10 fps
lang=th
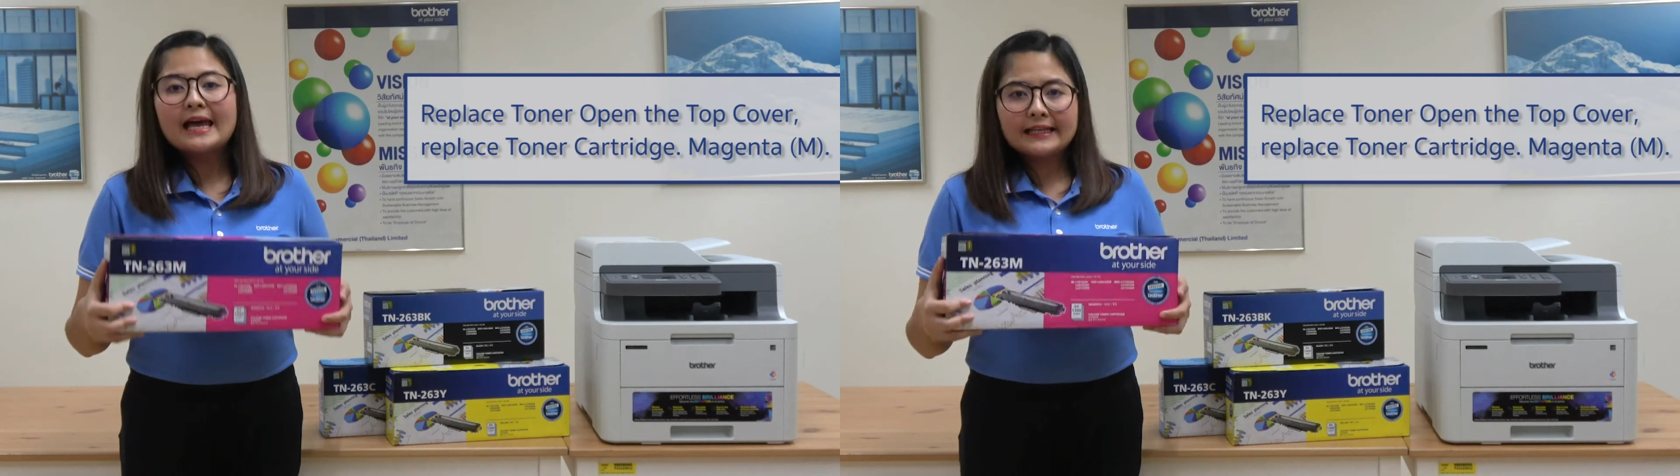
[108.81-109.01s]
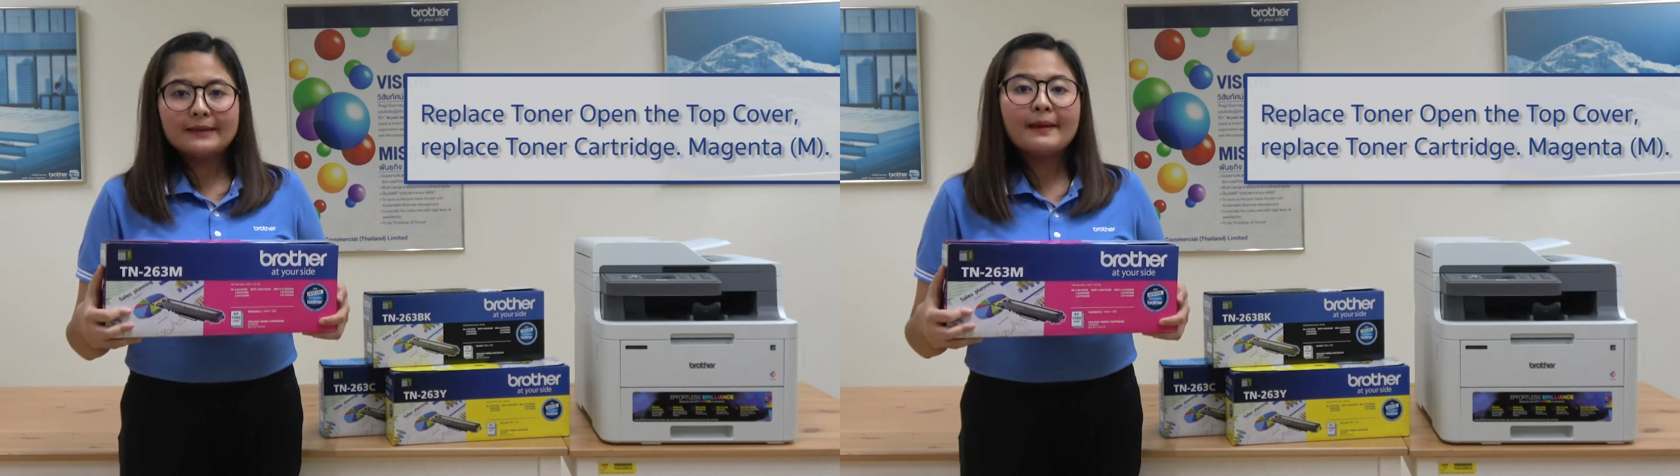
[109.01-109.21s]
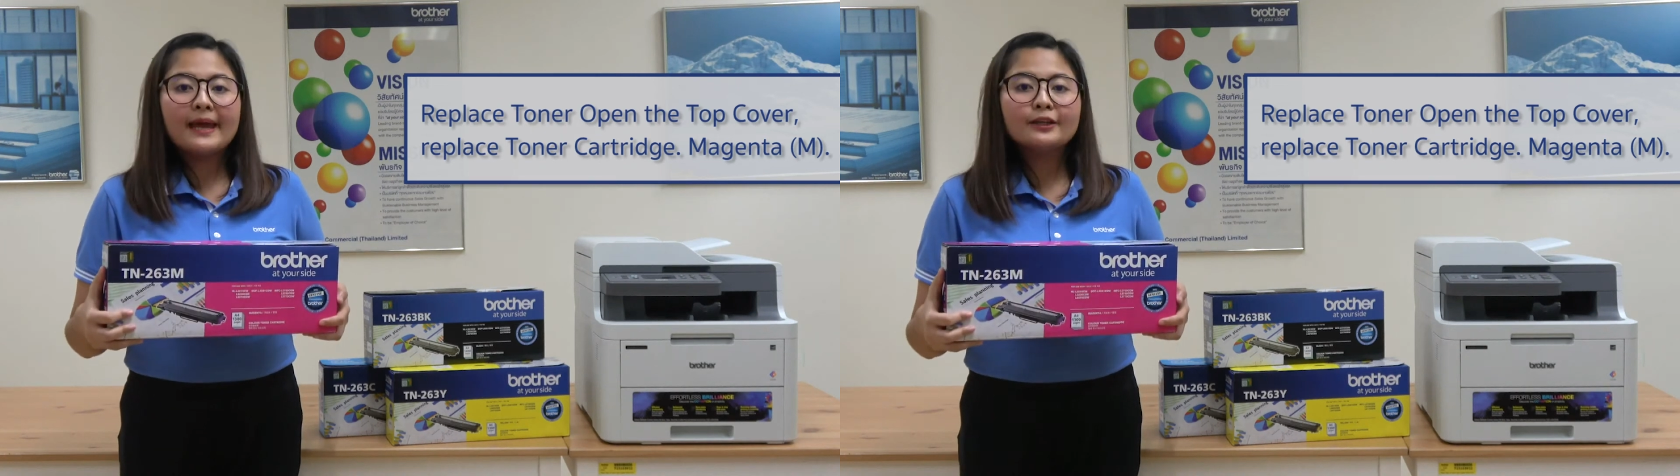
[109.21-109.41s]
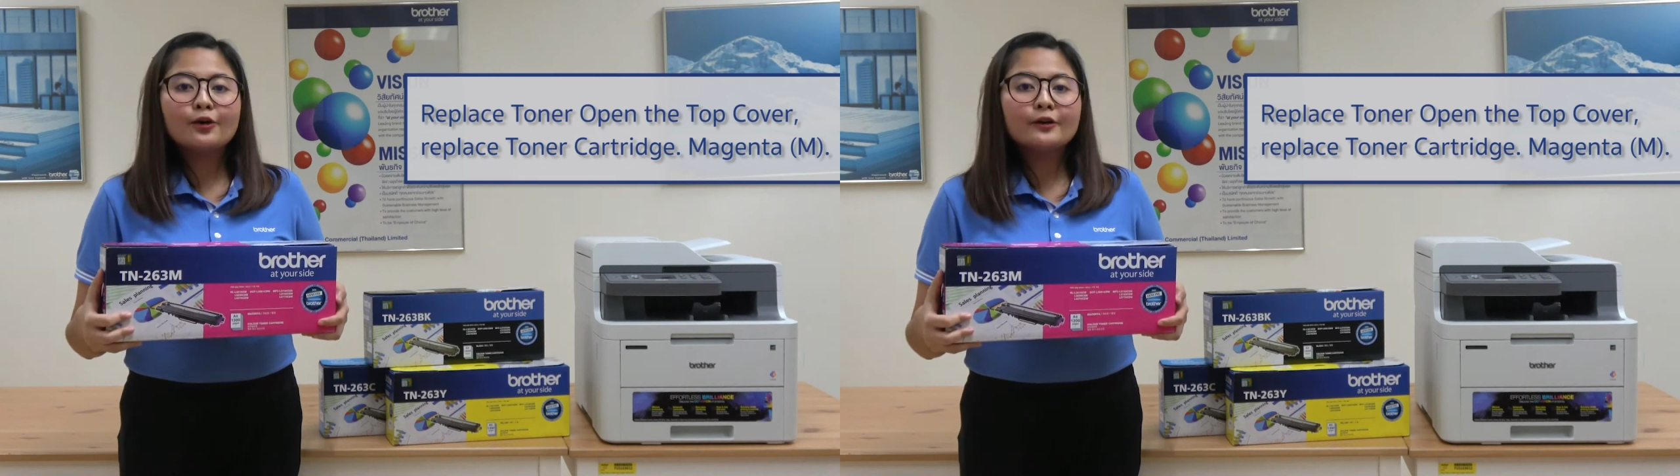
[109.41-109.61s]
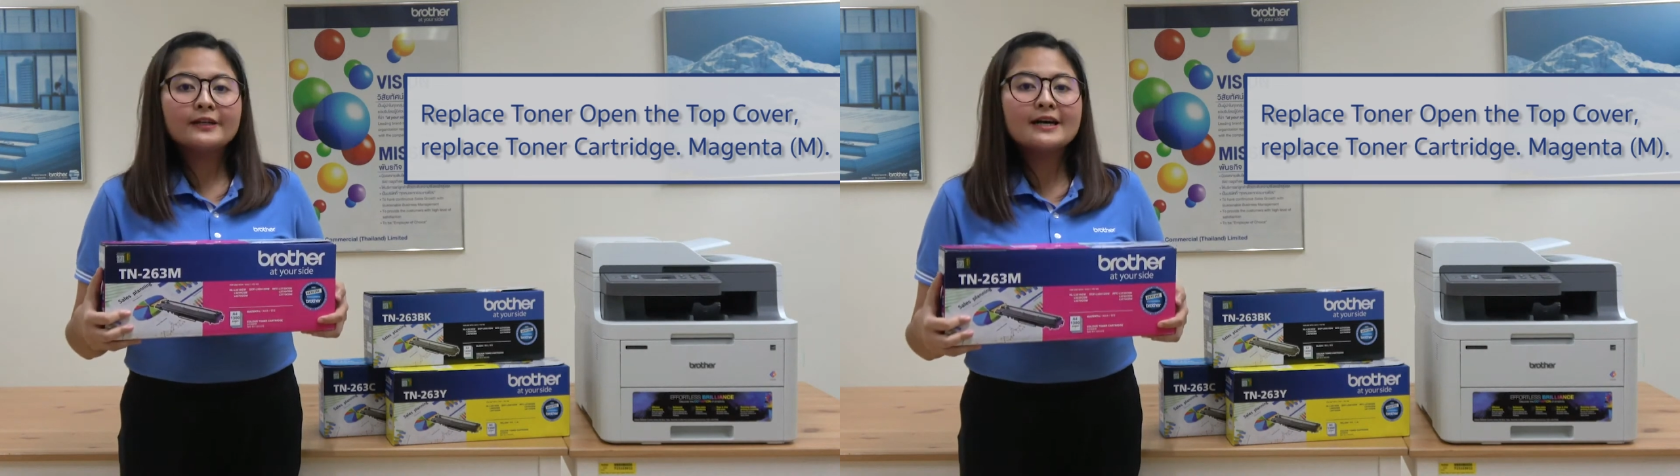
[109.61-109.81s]
r e p a t
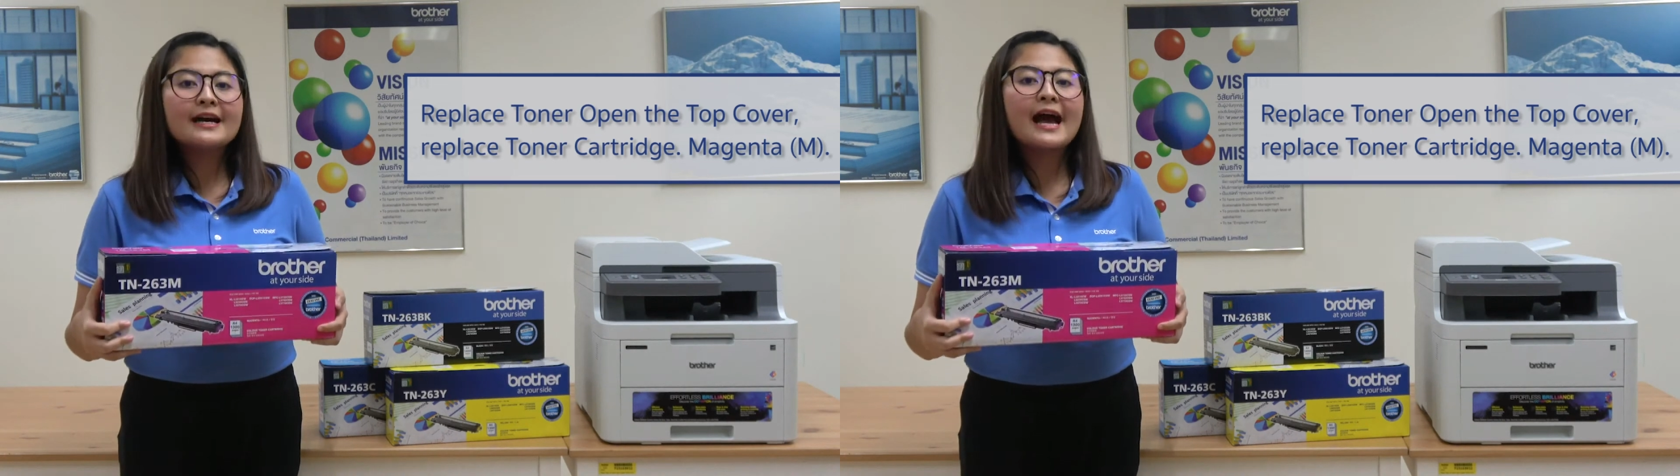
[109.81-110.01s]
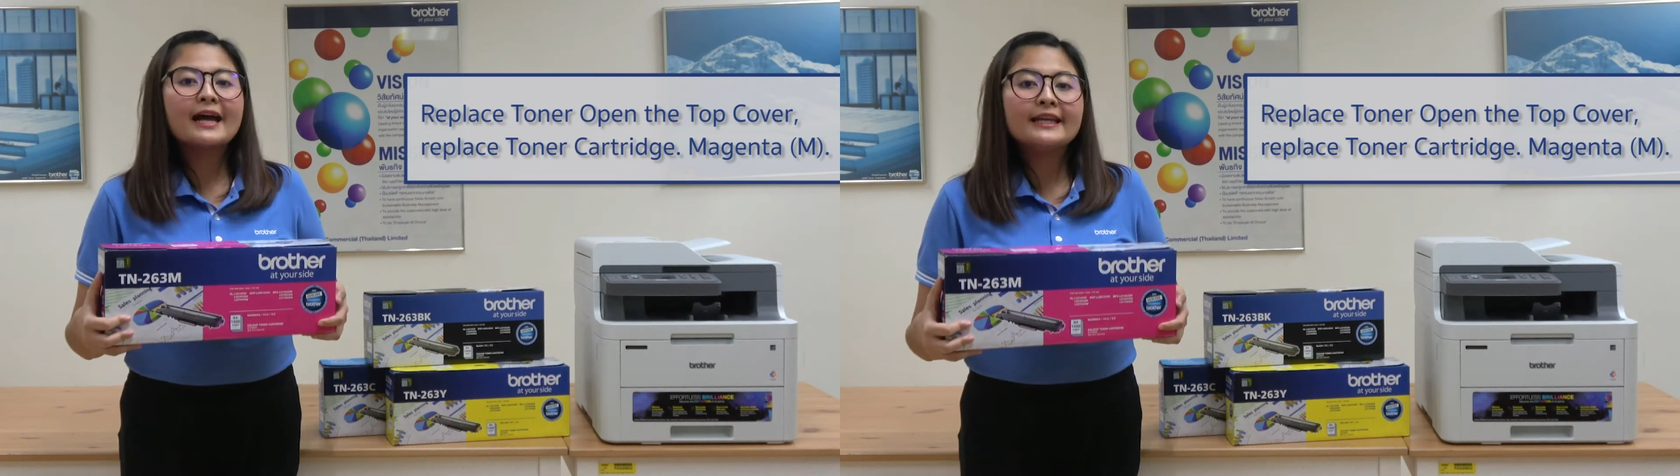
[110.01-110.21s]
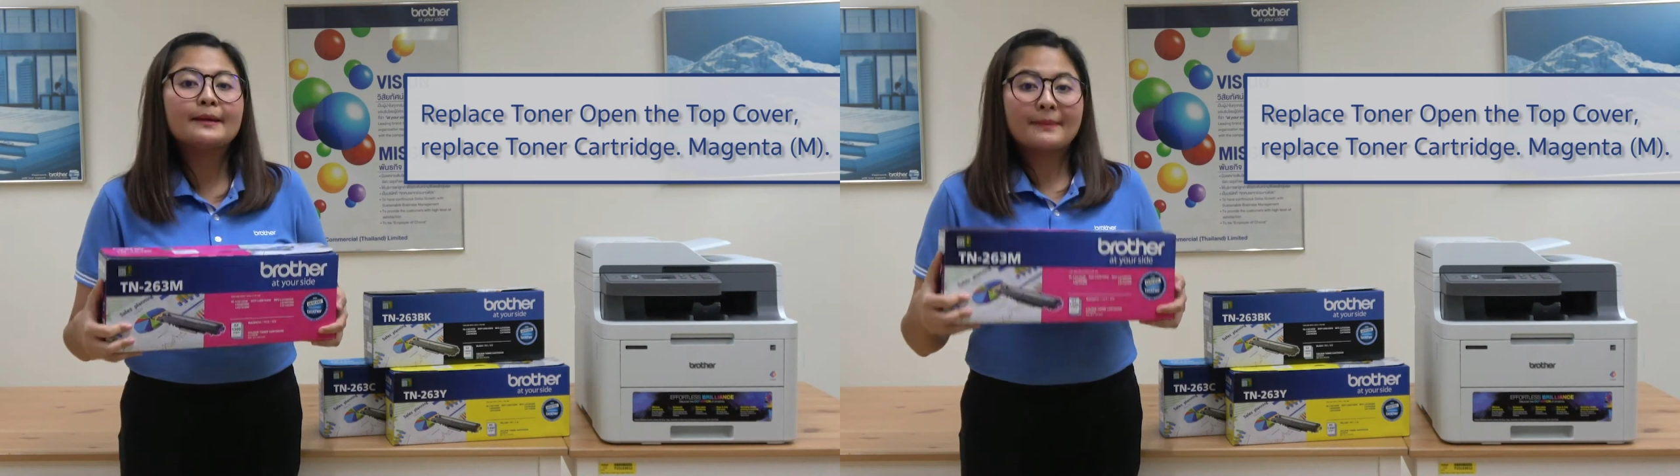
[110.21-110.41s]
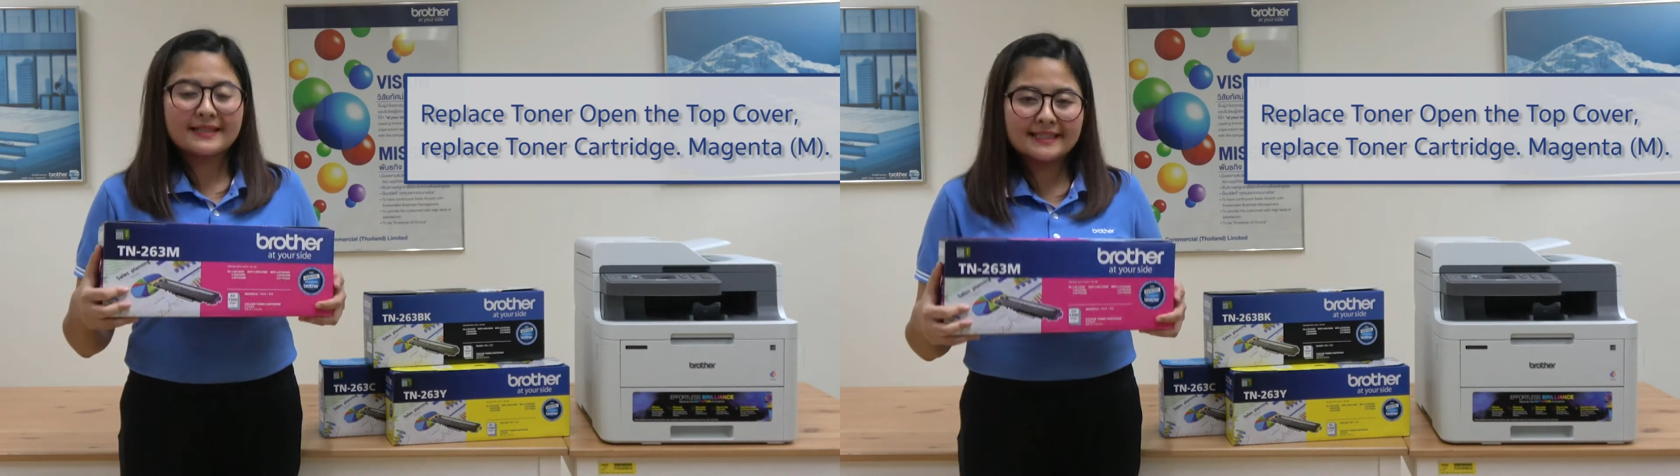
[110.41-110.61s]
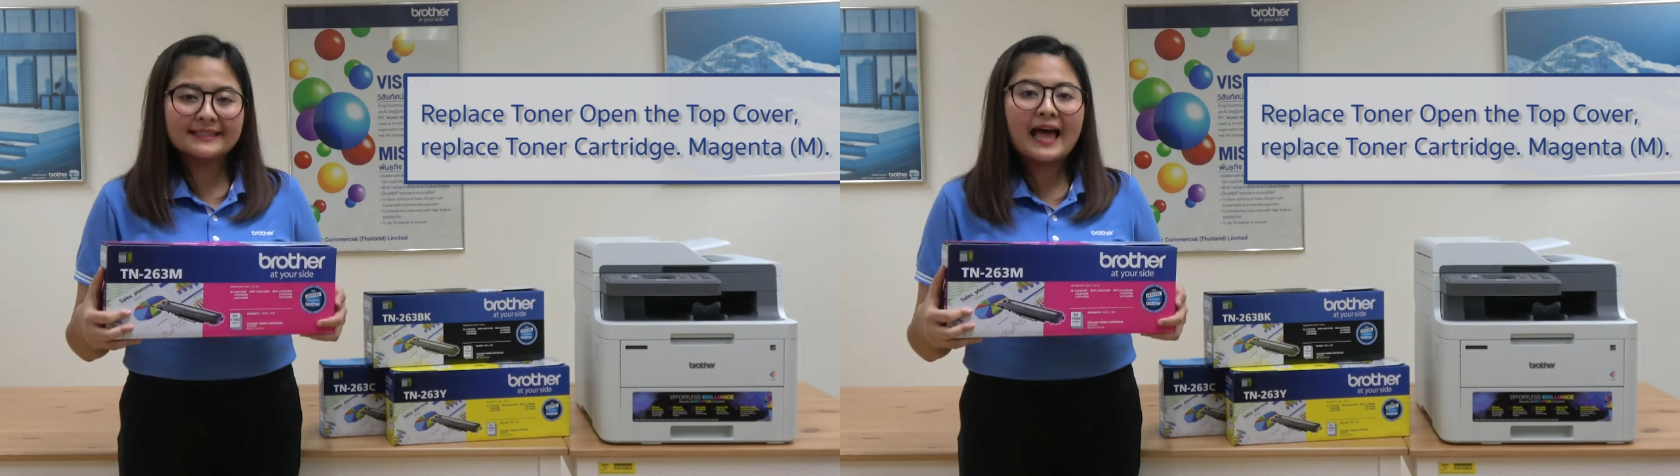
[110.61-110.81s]
Toner Cartic
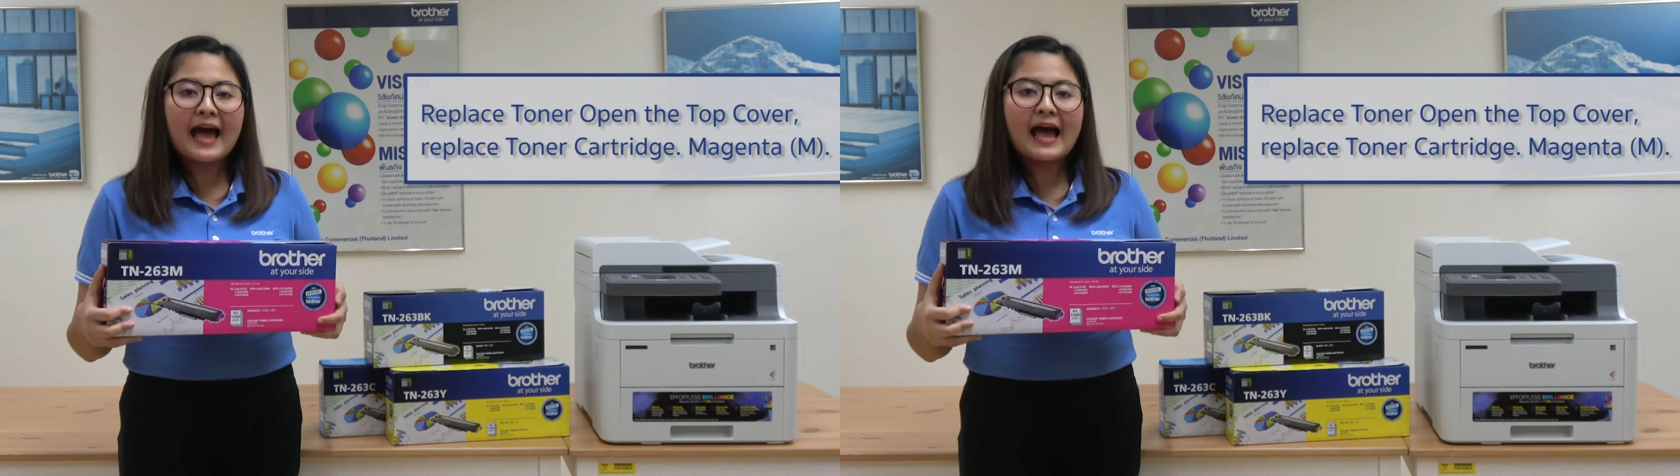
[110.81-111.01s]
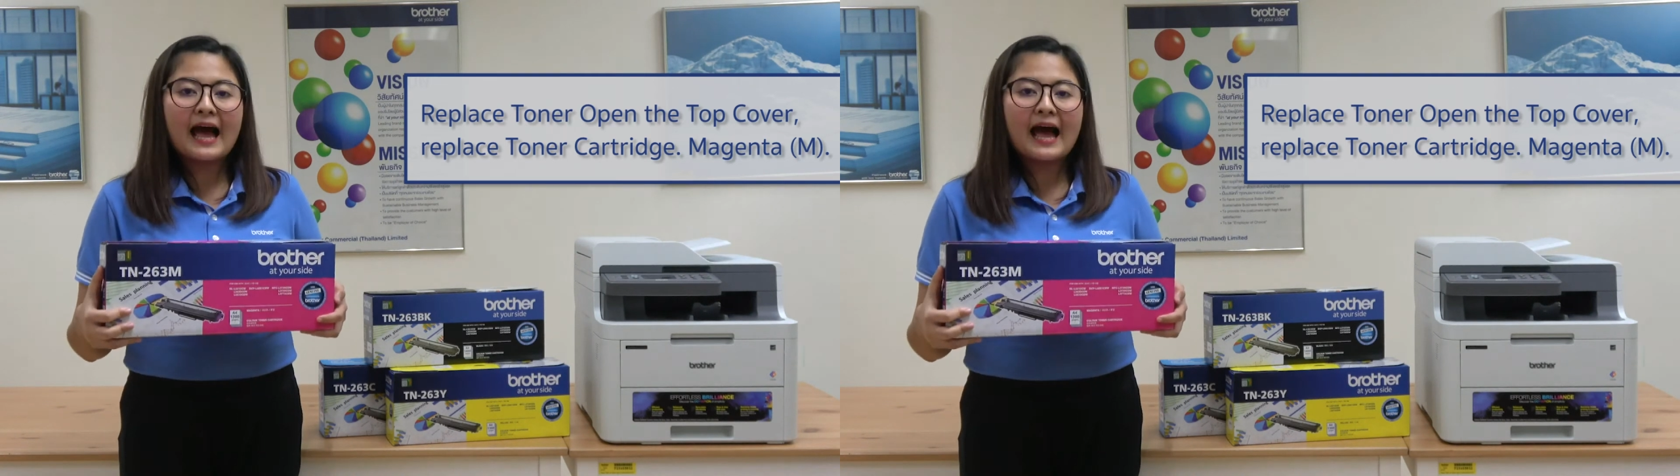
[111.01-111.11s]
Magenta